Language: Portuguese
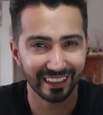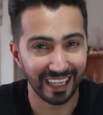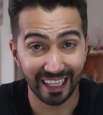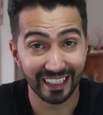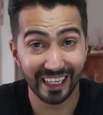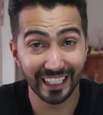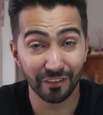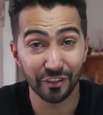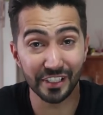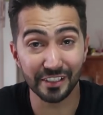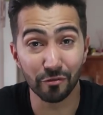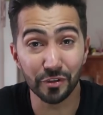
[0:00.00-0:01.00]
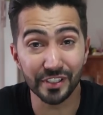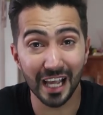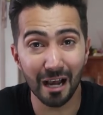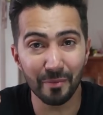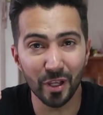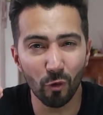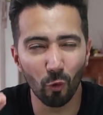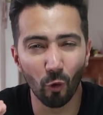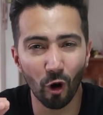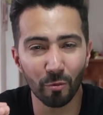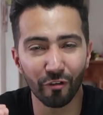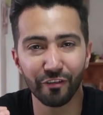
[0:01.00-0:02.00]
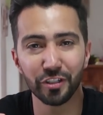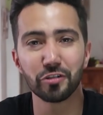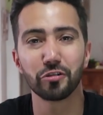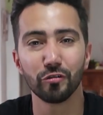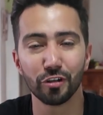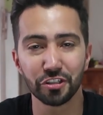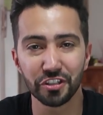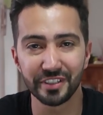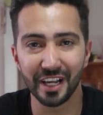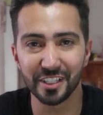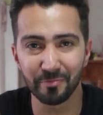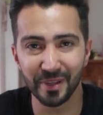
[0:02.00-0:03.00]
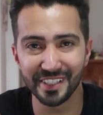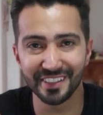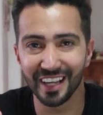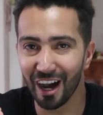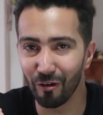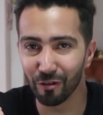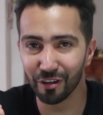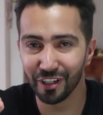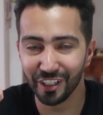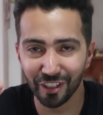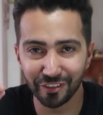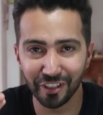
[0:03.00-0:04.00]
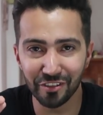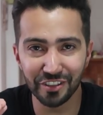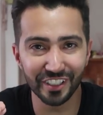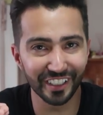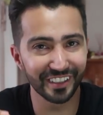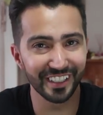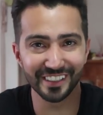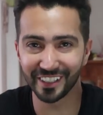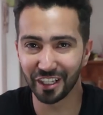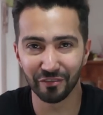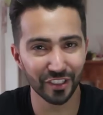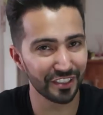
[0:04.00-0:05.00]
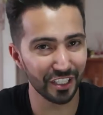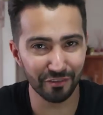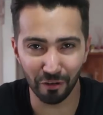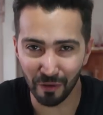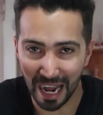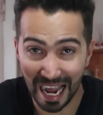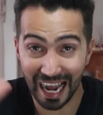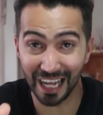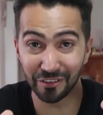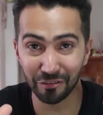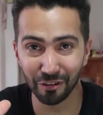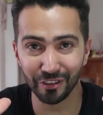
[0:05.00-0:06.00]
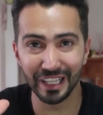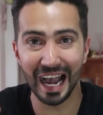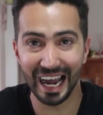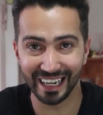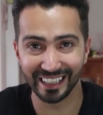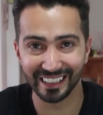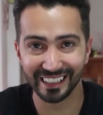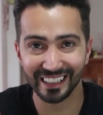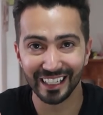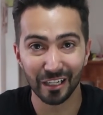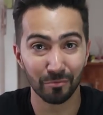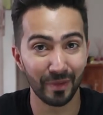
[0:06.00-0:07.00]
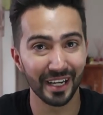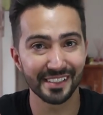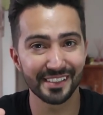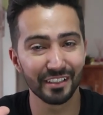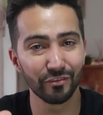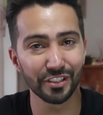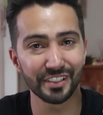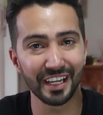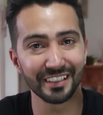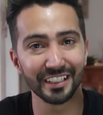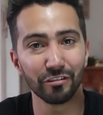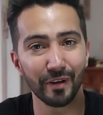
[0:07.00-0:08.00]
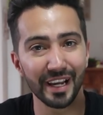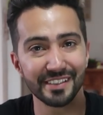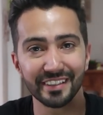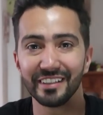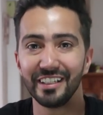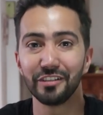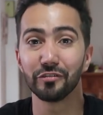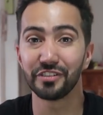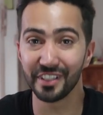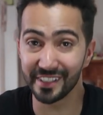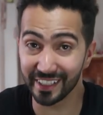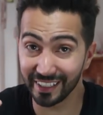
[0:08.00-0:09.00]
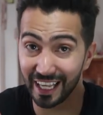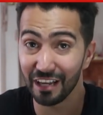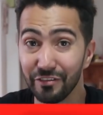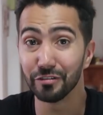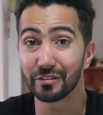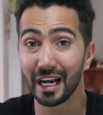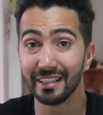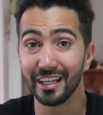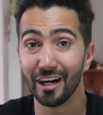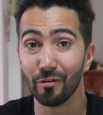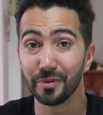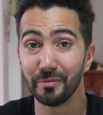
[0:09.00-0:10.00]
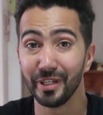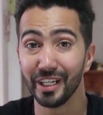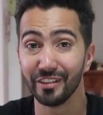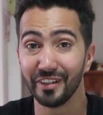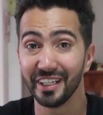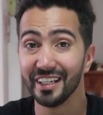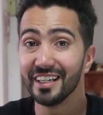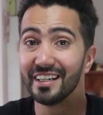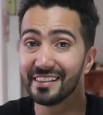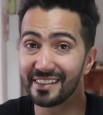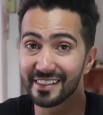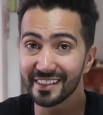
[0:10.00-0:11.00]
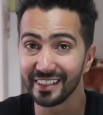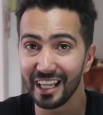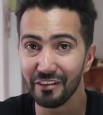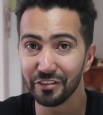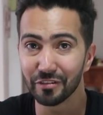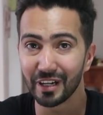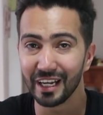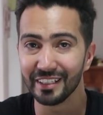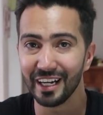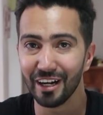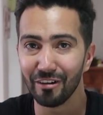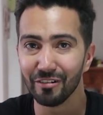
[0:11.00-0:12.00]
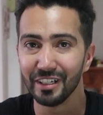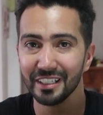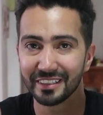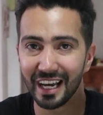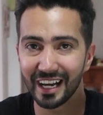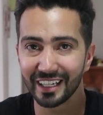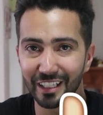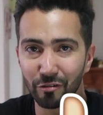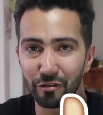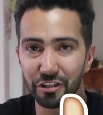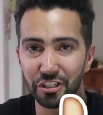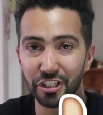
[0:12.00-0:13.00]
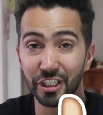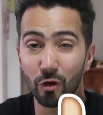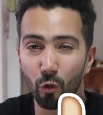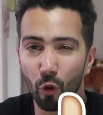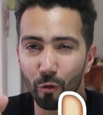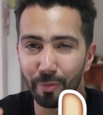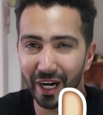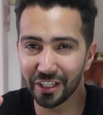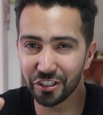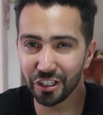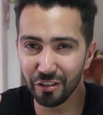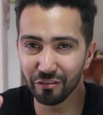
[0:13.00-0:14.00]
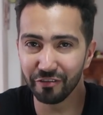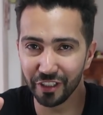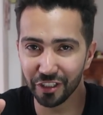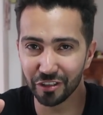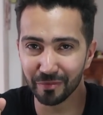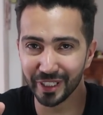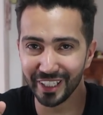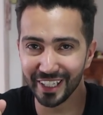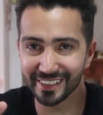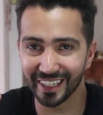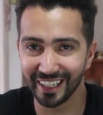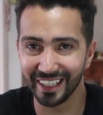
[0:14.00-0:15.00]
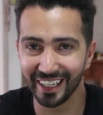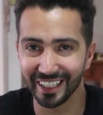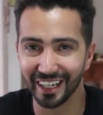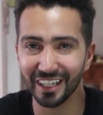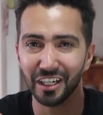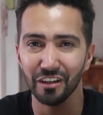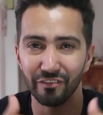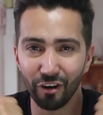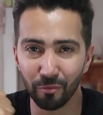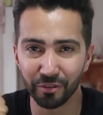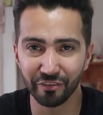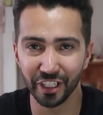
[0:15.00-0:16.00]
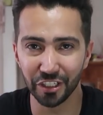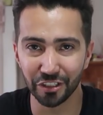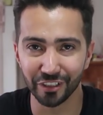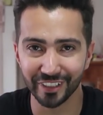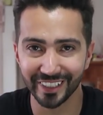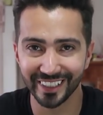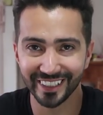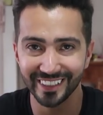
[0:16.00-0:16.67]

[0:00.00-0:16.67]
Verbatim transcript: Galera, vocês não sabem como o vídeo de hoje está especial. Eu tenho certeza que vocês vão adorar. Mas se você ainda não é inscrito, se inscreve no canal primeiro, hein? Se inscreve no canal, dá aquela curtida e compartilha o vídeo, beleza, galera? Vamos pro vídeo?